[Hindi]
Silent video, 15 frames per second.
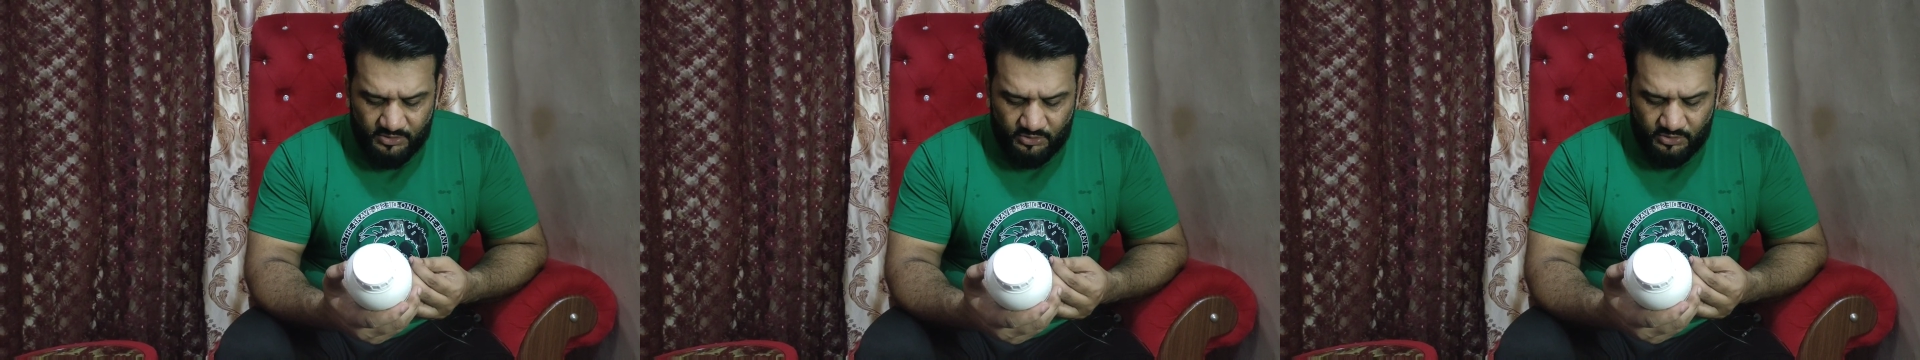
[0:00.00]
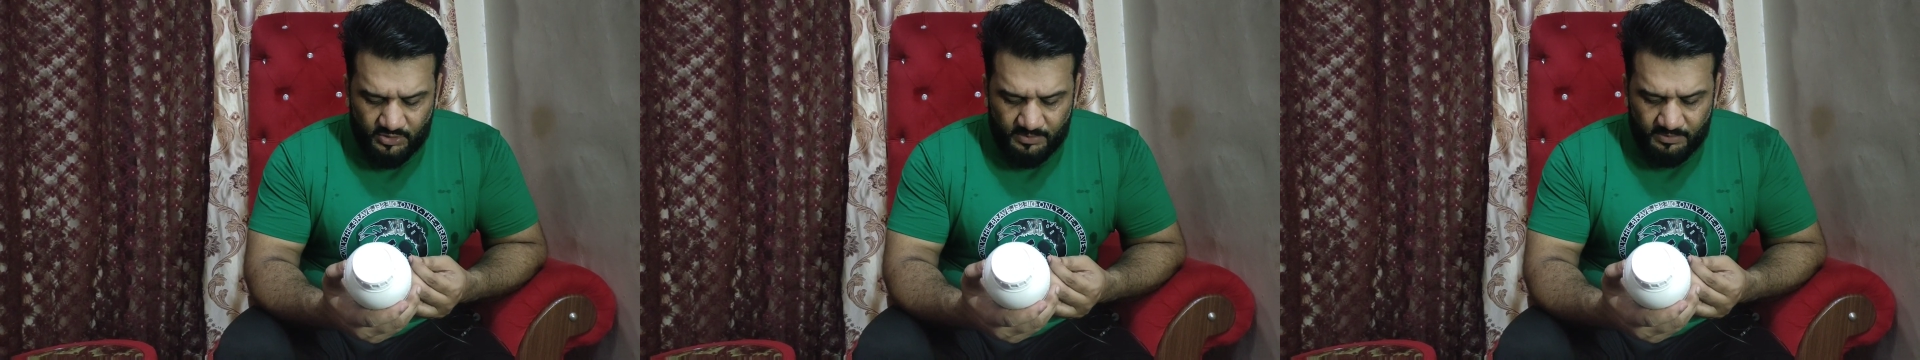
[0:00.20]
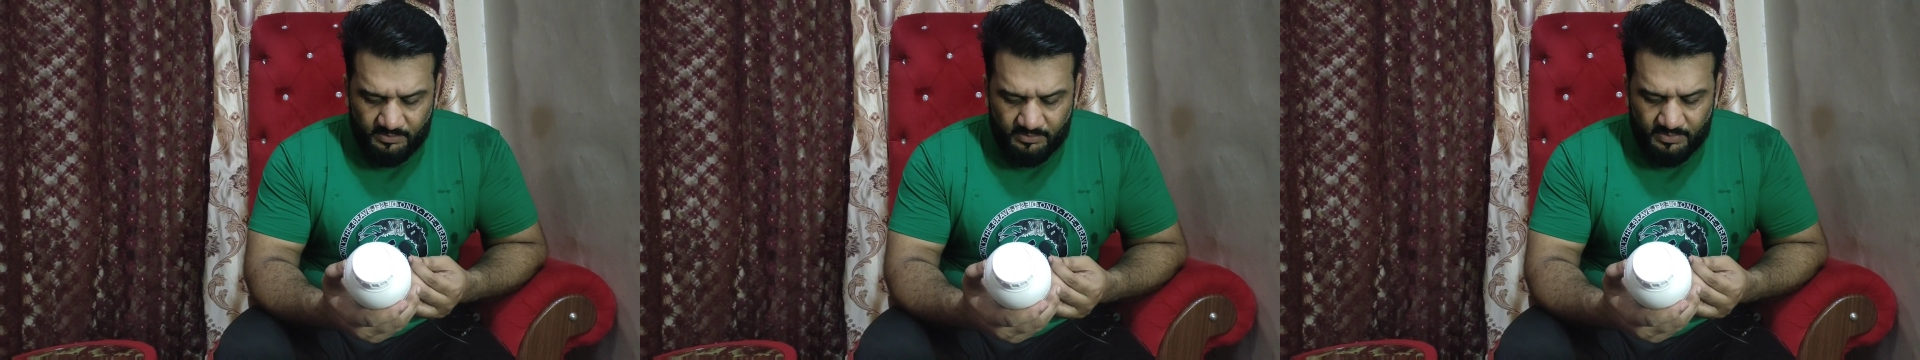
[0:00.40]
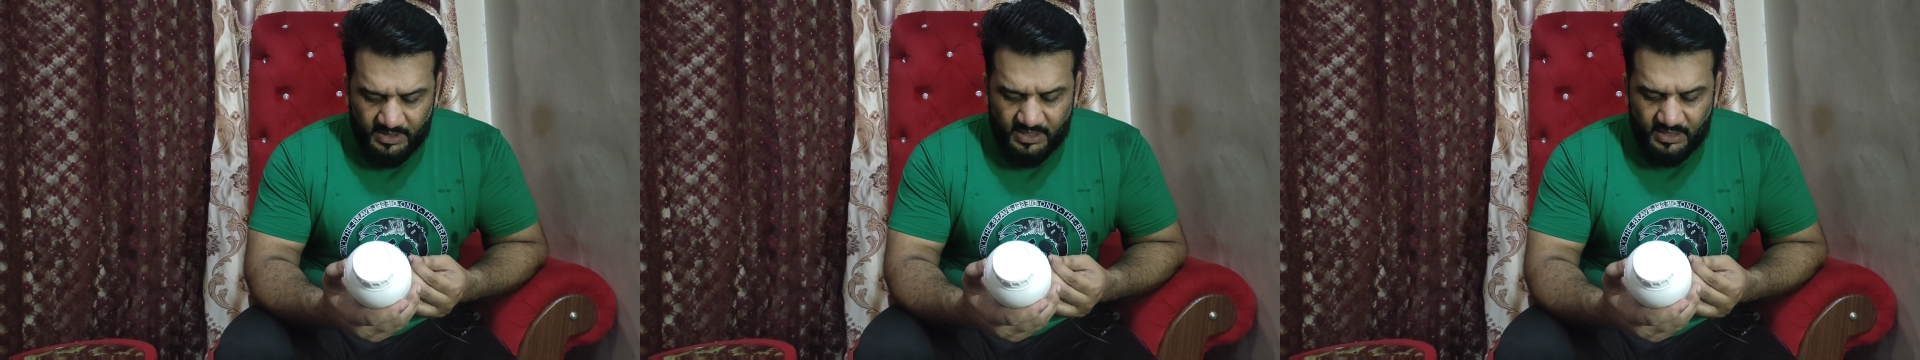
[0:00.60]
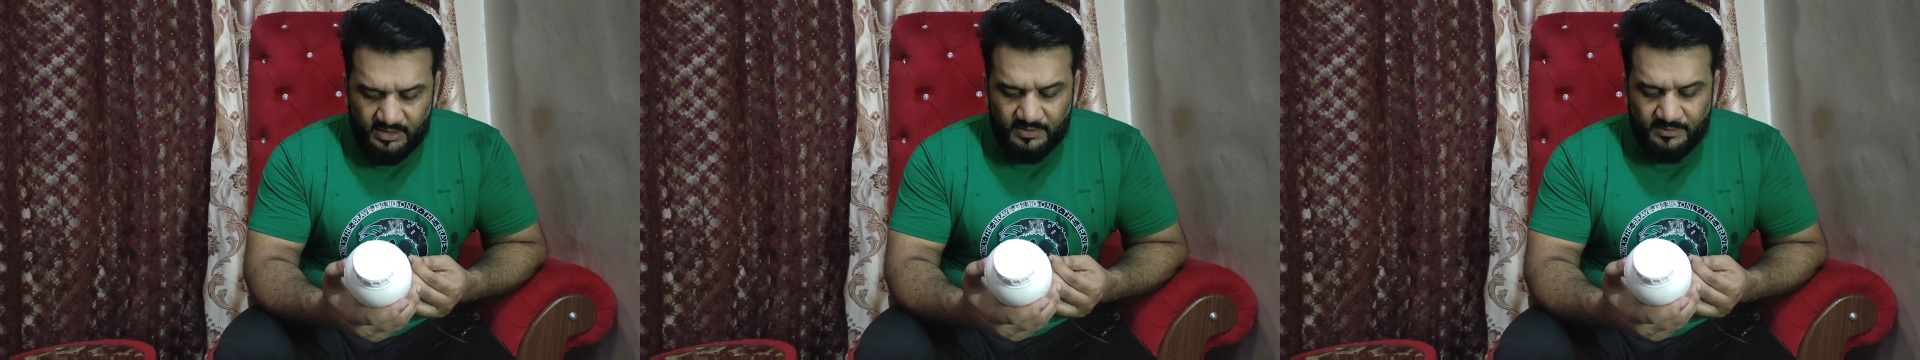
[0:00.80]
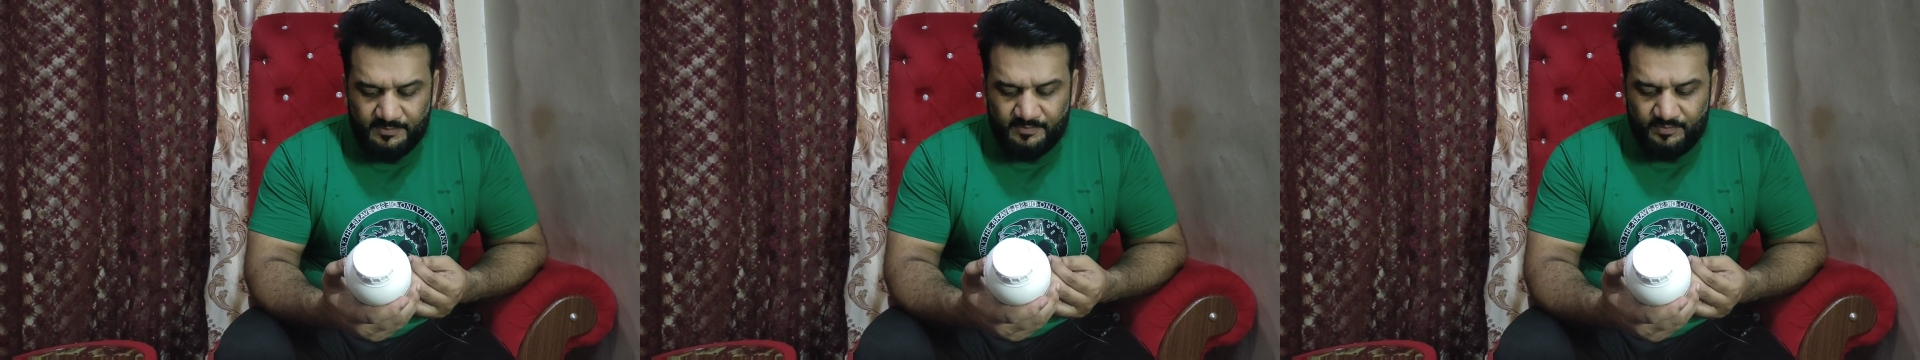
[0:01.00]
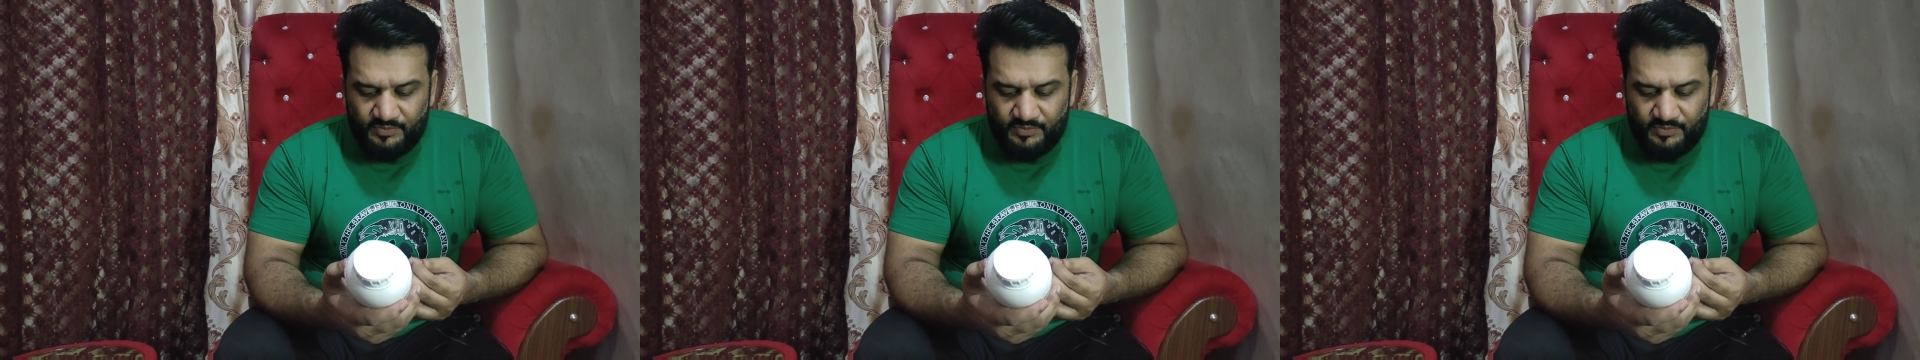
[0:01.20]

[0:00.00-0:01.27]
तो बहरहाल